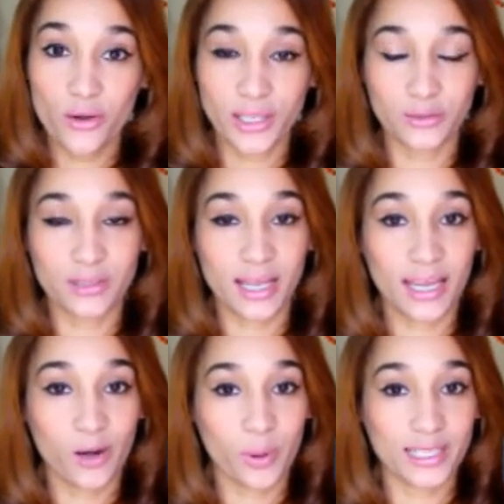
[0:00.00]
ya te sabes
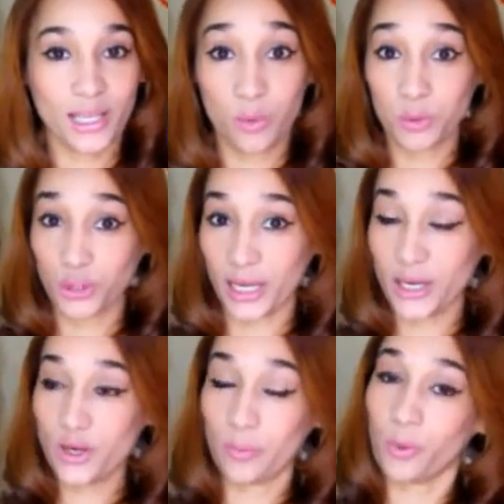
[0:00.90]
que lo voy a hacer con mucho
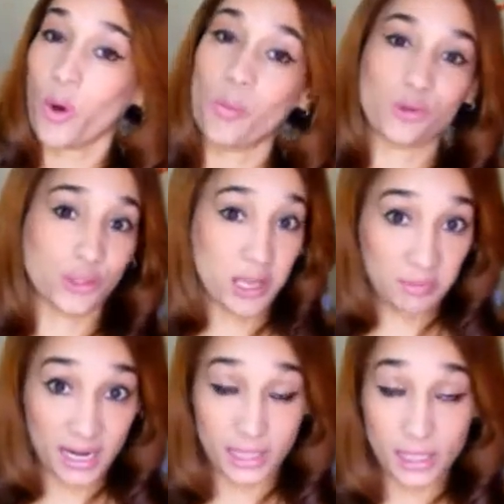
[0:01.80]
cariño como
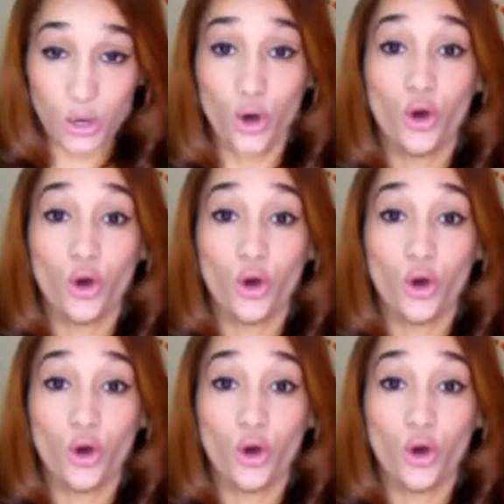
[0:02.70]
siempre les digo,